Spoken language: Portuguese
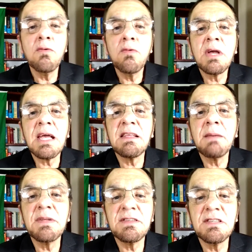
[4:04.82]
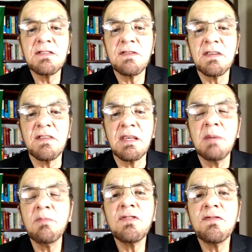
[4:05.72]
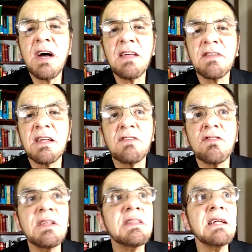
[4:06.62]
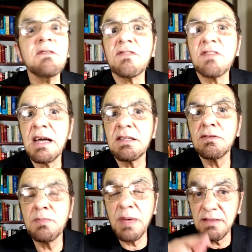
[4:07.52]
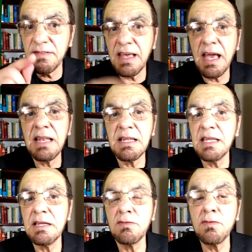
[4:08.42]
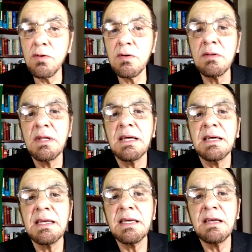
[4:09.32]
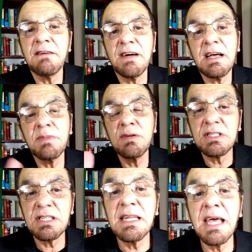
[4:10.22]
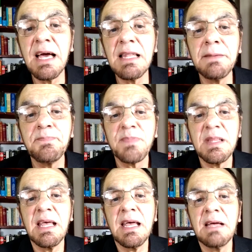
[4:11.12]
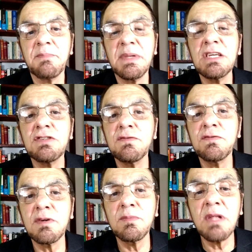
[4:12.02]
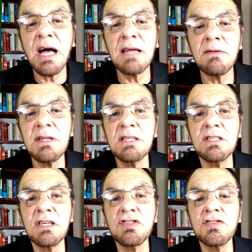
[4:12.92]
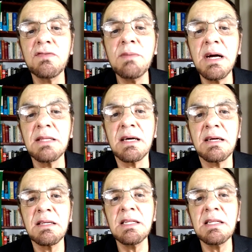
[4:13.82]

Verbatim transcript: O que, é que é preciso fazer? É muito fácil, é só entrar no site do PSL ali no Google e vai abrir uma janela, né, preenche um formulário ali direitinho e manda.